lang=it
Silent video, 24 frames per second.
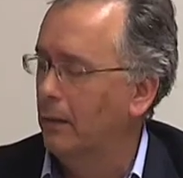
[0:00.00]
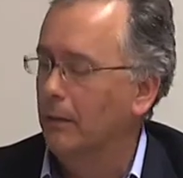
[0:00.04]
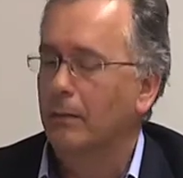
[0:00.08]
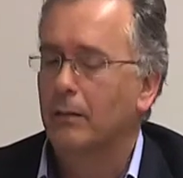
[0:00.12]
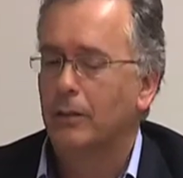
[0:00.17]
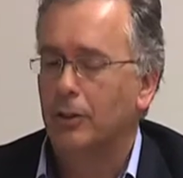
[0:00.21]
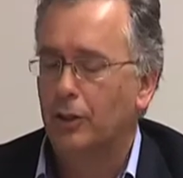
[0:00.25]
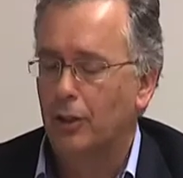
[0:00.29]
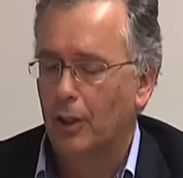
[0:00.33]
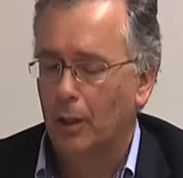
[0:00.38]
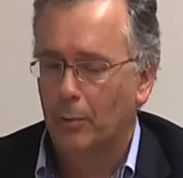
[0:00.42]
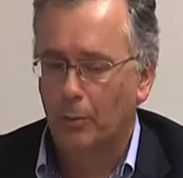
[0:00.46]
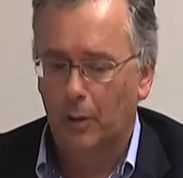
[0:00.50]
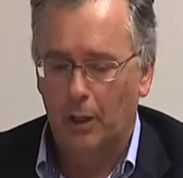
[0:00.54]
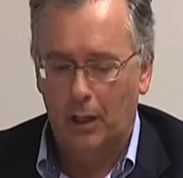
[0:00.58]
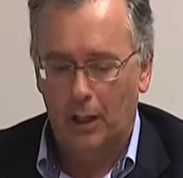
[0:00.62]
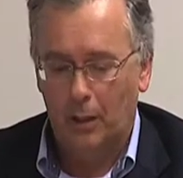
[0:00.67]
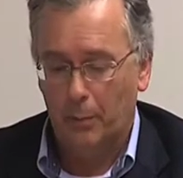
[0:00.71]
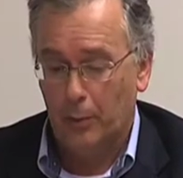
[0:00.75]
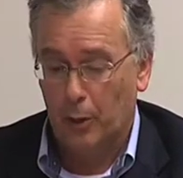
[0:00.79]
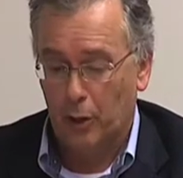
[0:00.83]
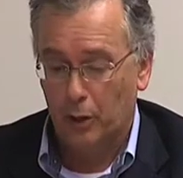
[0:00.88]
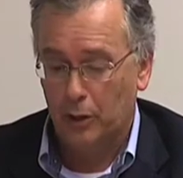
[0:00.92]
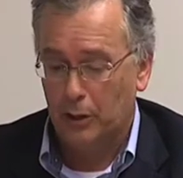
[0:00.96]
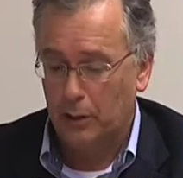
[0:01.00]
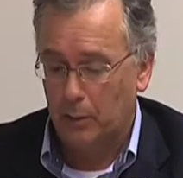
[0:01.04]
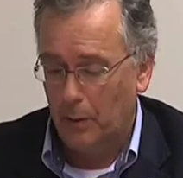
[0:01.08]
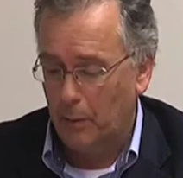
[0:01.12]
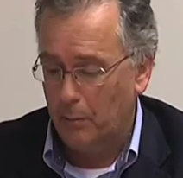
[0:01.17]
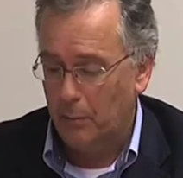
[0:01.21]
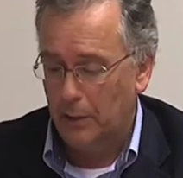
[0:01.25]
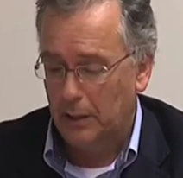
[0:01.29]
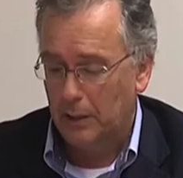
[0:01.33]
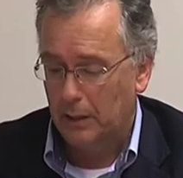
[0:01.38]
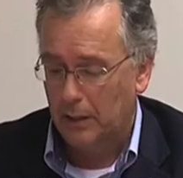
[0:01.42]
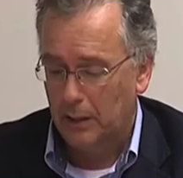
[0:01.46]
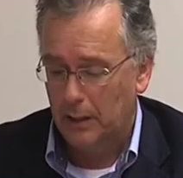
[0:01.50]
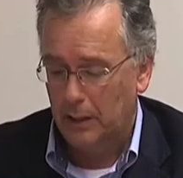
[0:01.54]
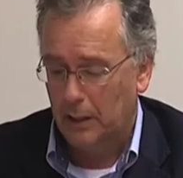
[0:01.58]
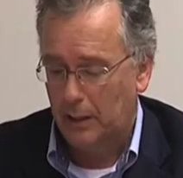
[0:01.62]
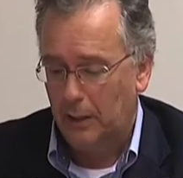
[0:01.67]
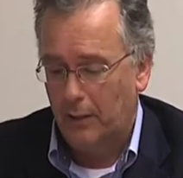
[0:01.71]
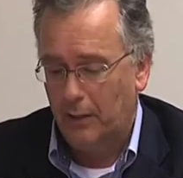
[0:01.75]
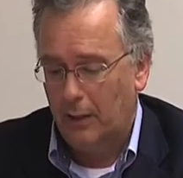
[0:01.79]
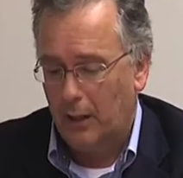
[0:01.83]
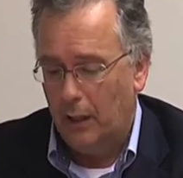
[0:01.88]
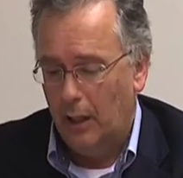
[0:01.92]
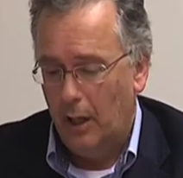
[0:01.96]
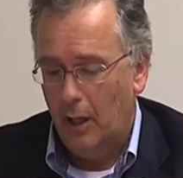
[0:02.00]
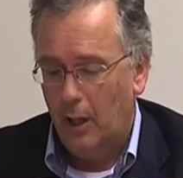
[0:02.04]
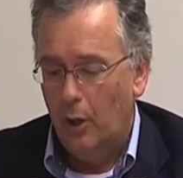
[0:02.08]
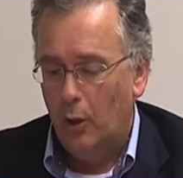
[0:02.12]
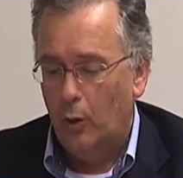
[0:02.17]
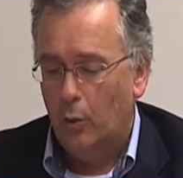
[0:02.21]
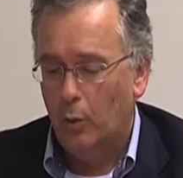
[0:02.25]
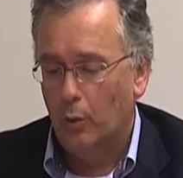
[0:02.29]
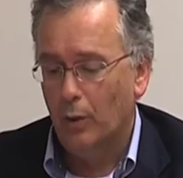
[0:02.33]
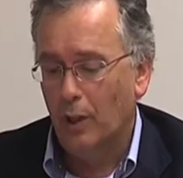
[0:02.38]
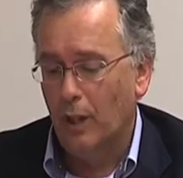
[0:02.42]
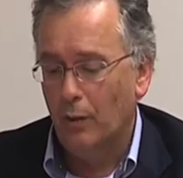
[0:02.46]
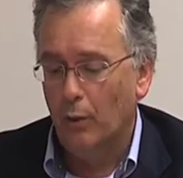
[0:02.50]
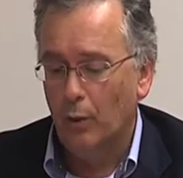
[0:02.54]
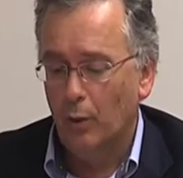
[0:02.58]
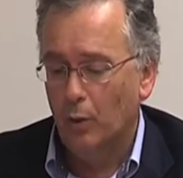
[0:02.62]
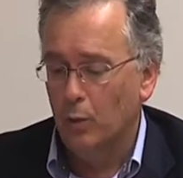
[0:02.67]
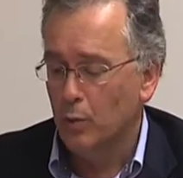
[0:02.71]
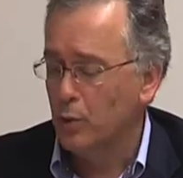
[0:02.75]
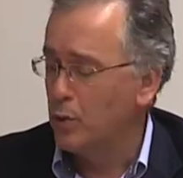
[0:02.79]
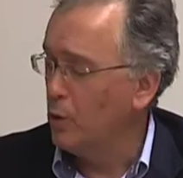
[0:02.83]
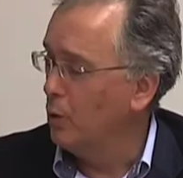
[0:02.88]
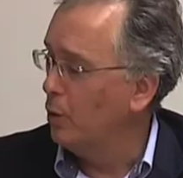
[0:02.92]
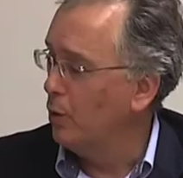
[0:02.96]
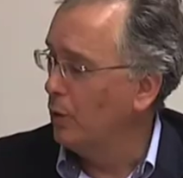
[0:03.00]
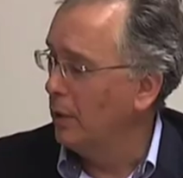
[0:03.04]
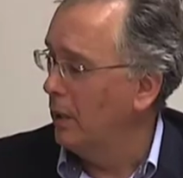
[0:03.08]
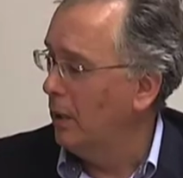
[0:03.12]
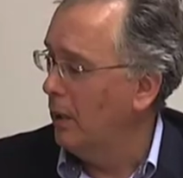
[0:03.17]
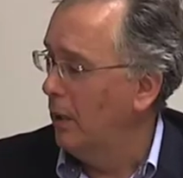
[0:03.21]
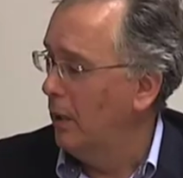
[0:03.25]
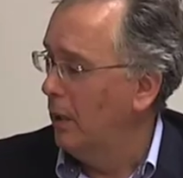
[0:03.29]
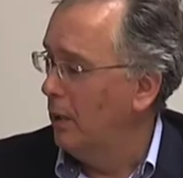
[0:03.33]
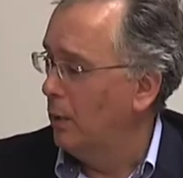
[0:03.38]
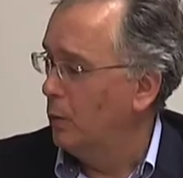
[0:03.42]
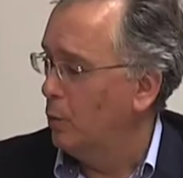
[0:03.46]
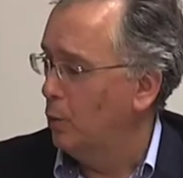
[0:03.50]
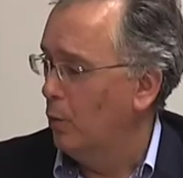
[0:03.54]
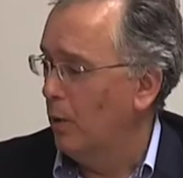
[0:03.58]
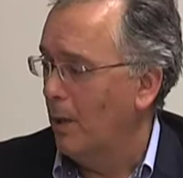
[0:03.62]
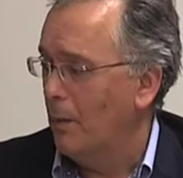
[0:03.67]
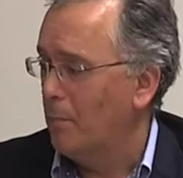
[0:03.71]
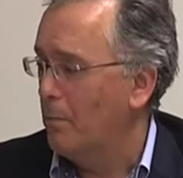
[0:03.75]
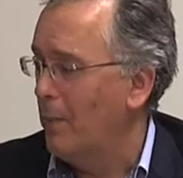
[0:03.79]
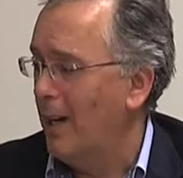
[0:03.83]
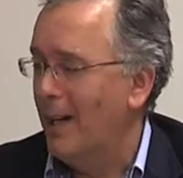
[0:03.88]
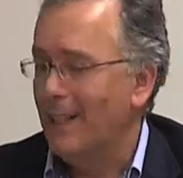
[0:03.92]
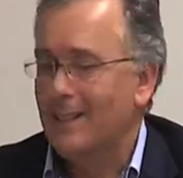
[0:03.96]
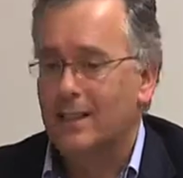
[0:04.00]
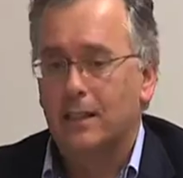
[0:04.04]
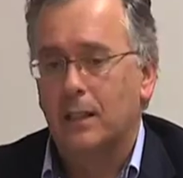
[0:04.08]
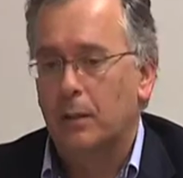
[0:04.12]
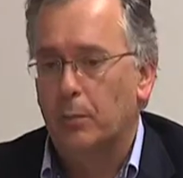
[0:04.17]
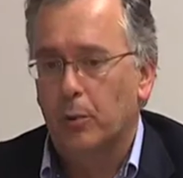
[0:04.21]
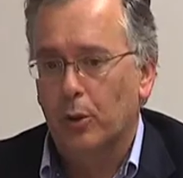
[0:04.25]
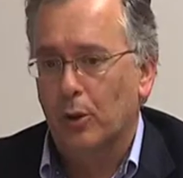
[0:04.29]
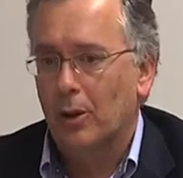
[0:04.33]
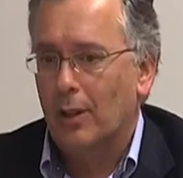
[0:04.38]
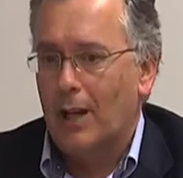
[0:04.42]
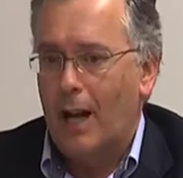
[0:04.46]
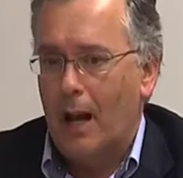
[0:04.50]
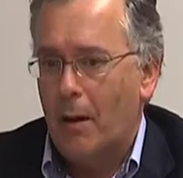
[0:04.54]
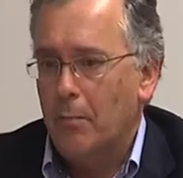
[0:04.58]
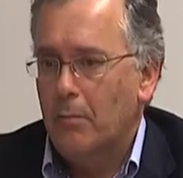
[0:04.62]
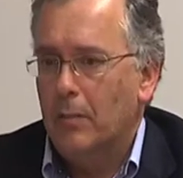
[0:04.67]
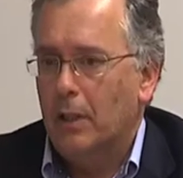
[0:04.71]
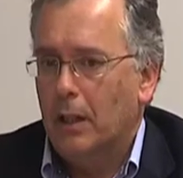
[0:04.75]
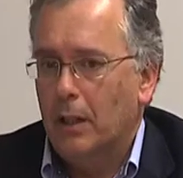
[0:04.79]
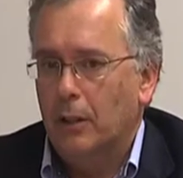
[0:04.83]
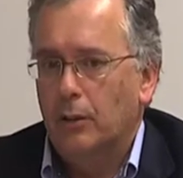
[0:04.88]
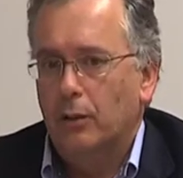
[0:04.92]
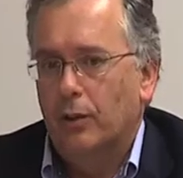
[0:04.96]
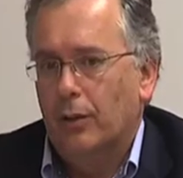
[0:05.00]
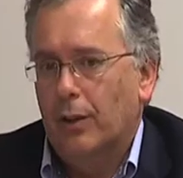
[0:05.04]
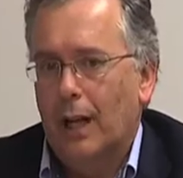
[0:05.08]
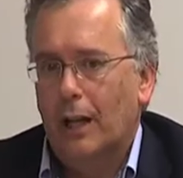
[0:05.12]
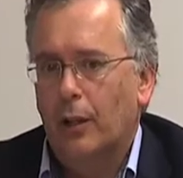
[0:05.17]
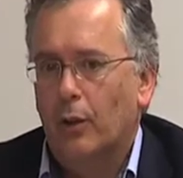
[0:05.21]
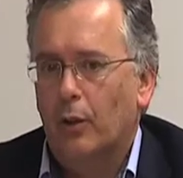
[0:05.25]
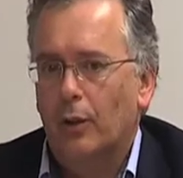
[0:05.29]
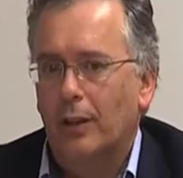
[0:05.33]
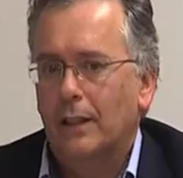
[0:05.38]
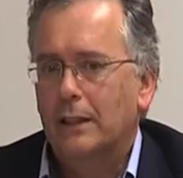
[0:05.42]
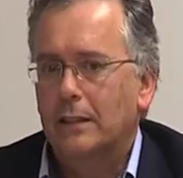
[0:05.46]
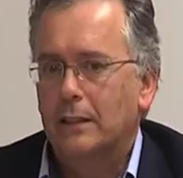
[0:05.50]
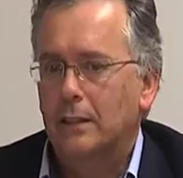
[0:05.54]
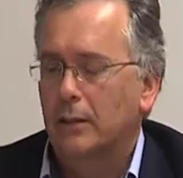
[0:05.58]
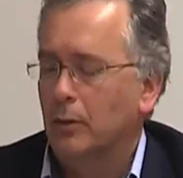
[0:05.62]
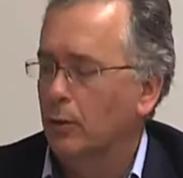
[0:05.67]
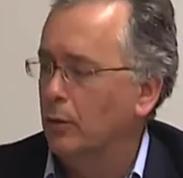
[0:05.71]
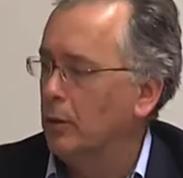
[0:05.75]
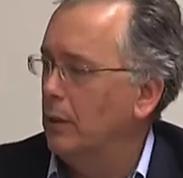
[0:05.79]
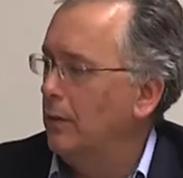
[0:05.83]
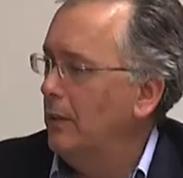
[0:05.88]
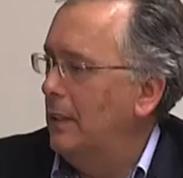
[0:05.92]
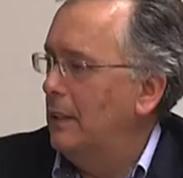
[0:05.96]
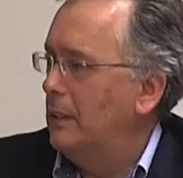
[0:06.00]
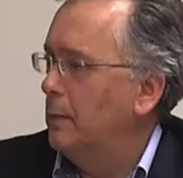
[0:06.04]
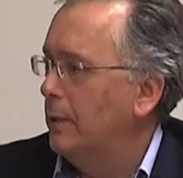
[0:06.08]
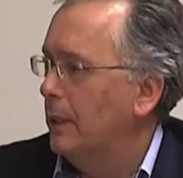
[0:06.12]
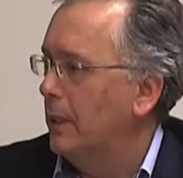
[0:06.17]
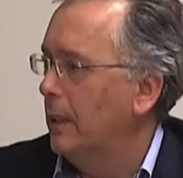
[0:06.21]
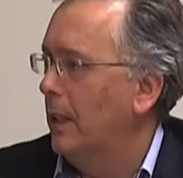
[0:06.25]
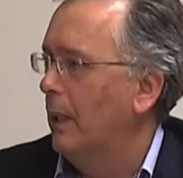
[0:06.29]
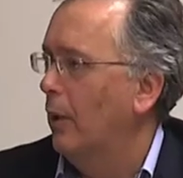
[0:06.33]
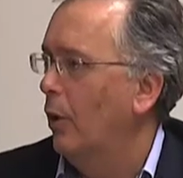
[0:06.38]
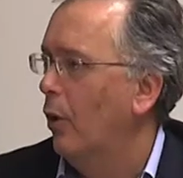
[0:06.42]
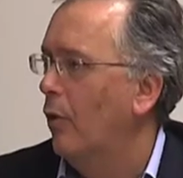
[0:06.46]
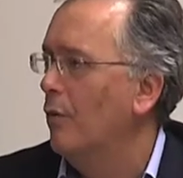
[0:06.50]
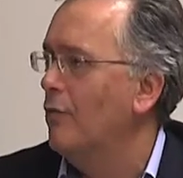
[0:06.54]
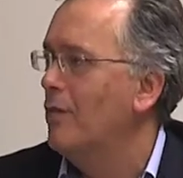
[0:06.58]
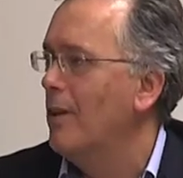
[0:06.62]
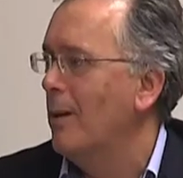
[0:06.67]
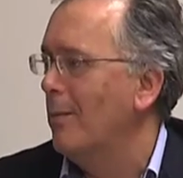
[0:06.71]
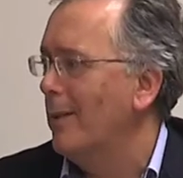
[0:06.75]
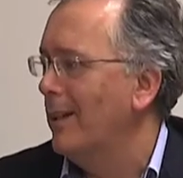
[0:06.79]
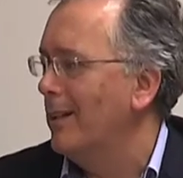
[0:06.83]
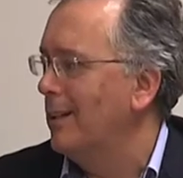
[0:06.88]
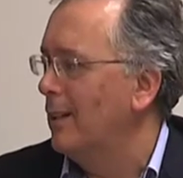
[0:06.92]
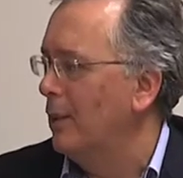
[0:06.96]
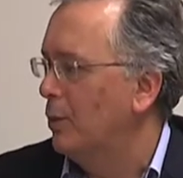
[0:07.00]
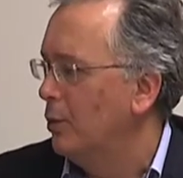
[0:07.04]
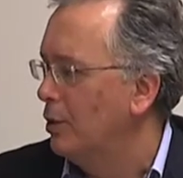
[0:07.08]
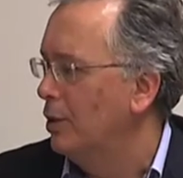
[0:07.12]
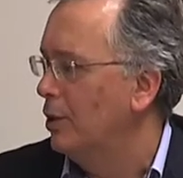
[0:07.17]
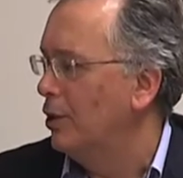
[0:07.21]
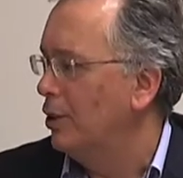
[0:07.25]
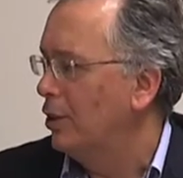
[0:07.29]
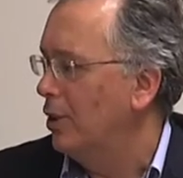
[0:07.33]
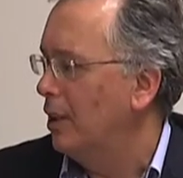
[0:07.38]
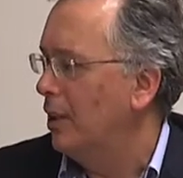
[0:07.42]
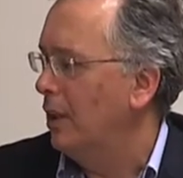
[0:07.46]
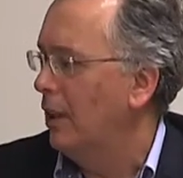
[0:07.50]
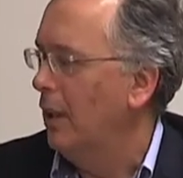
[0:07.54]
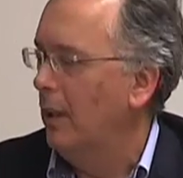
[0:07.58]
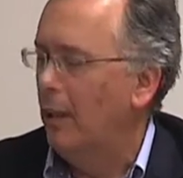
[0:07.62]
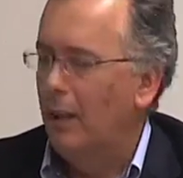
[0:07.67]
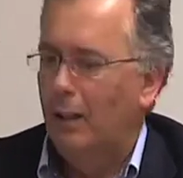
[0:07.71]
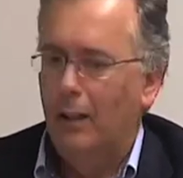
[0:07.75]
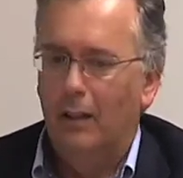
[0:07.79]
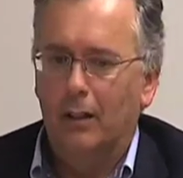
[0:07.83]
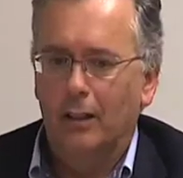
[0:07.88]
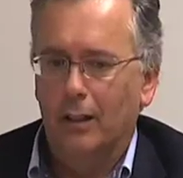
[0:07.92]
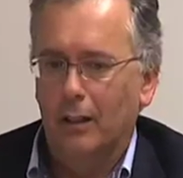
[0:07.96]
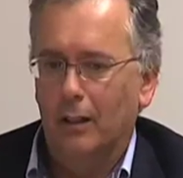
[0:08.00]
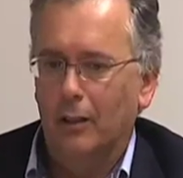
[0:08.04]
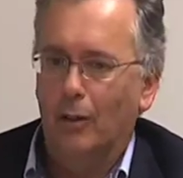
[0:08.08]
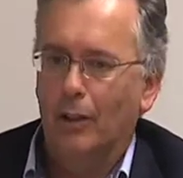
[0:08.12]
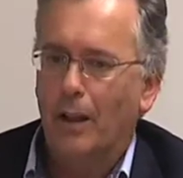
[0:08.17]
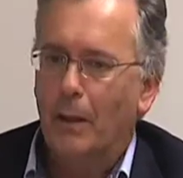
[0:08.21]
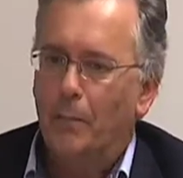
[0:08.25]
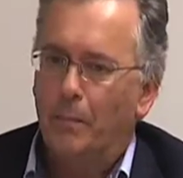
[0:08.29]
diciamo, nelle prossime amministrative un'evoluzione sulla base di programmi che dovranno essere condivisi, perché ovviamente l'Udc eh, non è